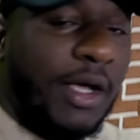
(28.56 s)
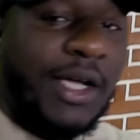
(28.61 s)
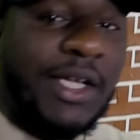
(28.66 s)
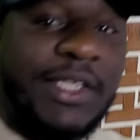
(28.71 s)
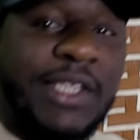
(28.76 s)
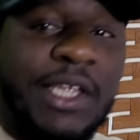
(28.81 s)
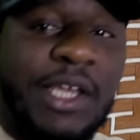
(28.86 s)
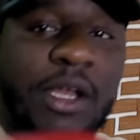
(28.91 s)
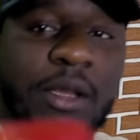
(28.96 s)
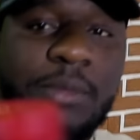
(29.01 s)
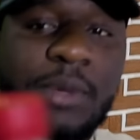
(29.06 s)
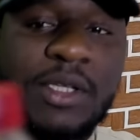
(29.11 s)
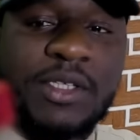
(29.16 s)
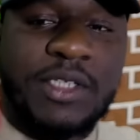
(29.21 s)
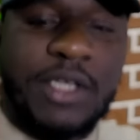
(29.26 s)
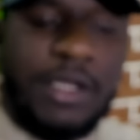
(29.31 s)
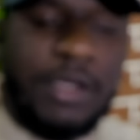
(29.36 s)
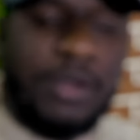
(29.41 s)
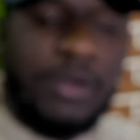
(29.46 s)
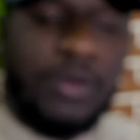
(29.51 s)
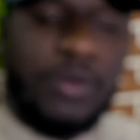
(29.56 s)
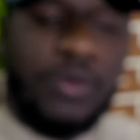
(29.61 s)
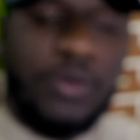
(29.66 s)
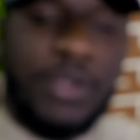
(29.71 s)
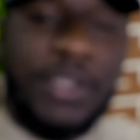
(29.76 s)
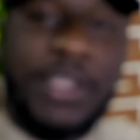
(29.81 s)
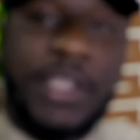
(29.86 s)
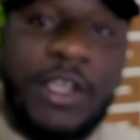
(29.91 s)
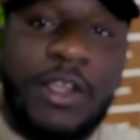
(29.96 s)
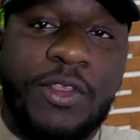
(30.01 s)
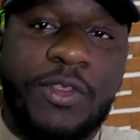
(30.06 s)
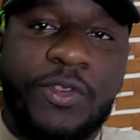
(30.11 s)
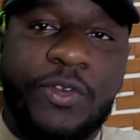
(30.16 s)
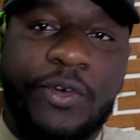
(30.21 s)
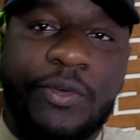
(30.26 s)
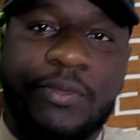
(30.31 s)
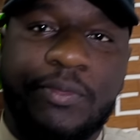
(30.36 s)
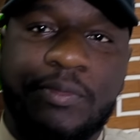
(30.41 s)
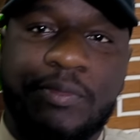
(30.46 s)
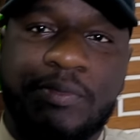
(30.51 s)
عندنا البصل وعندنا
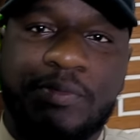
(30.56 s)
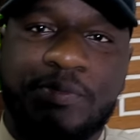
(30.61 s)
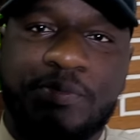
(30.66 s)
الثوم